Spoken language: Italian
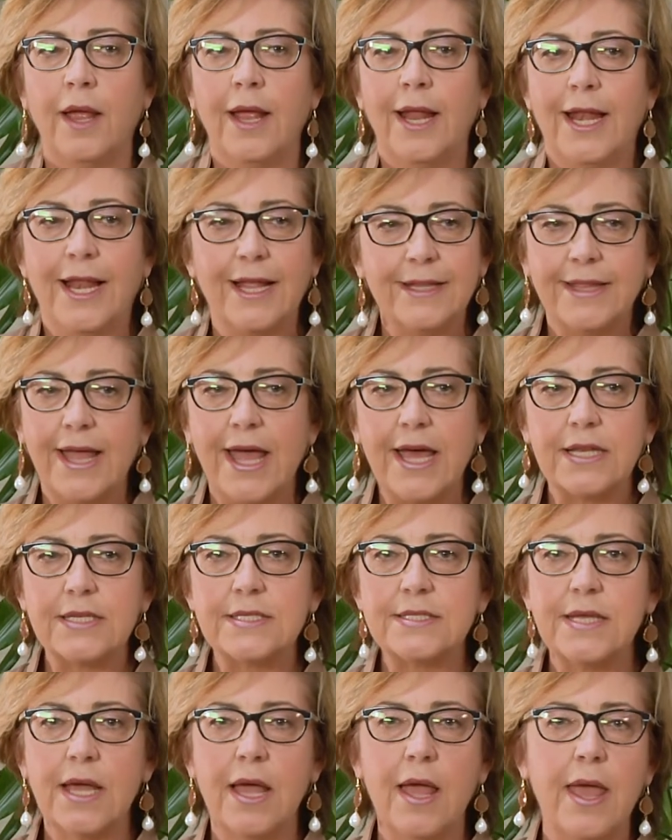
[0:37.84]
La
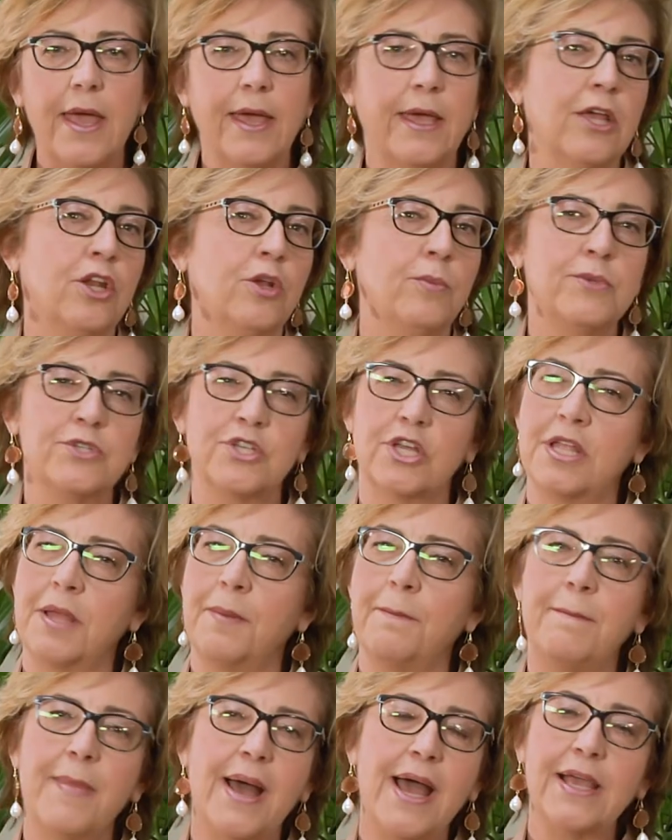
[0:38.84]
terza è che non
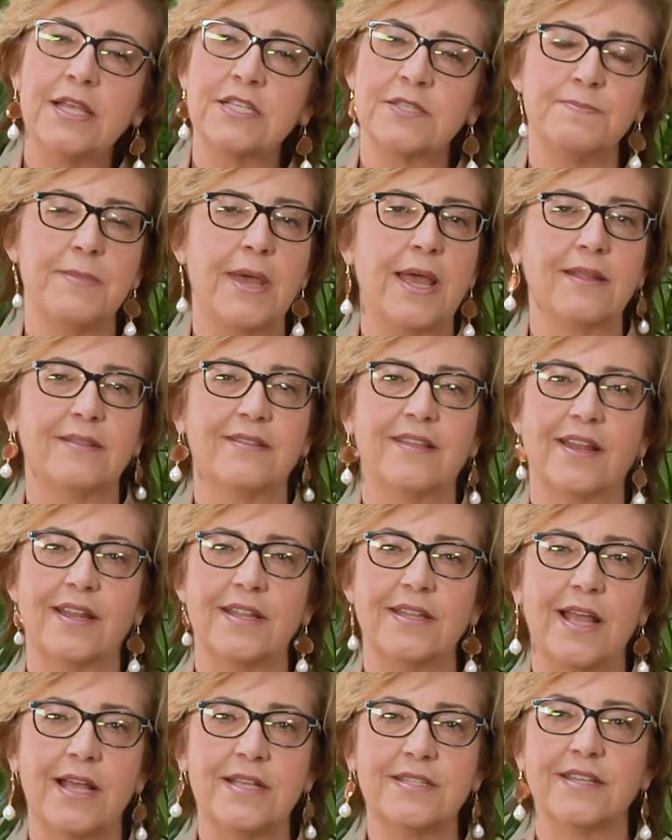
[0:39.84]
bisogna mai
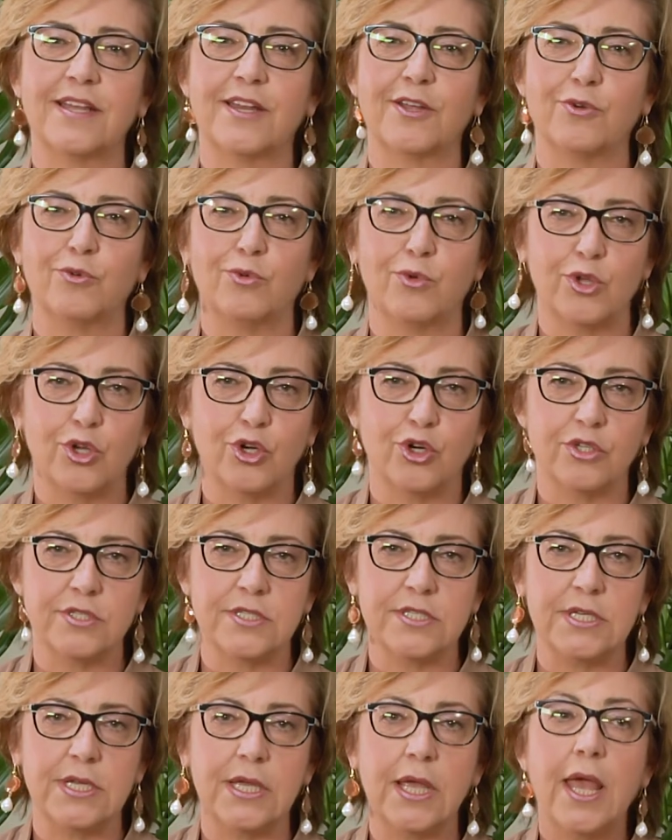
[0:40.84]
smettere di essere
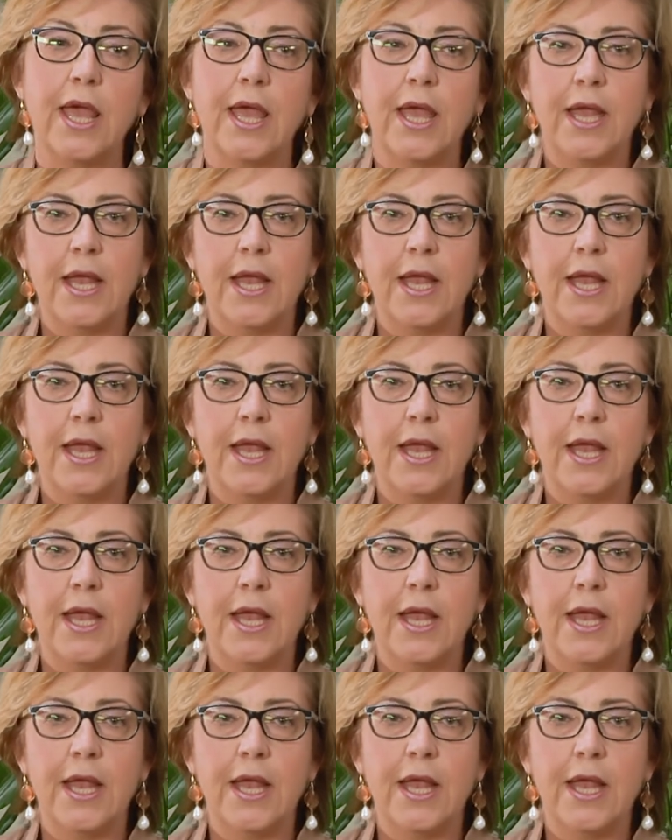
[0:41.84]
curiosi.